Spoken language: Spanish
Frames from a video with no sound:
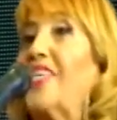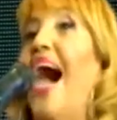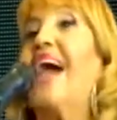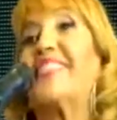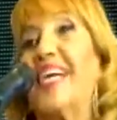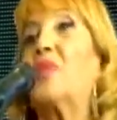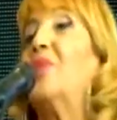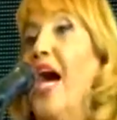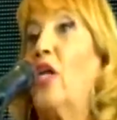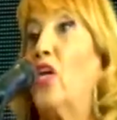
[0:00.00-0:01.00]
No, no,
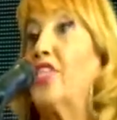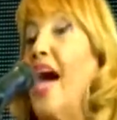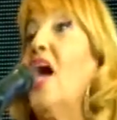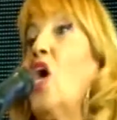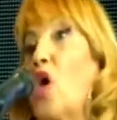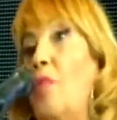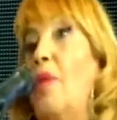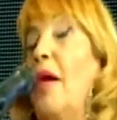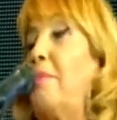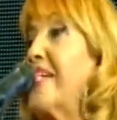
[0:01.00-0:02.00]
yo, quería que te... Hablas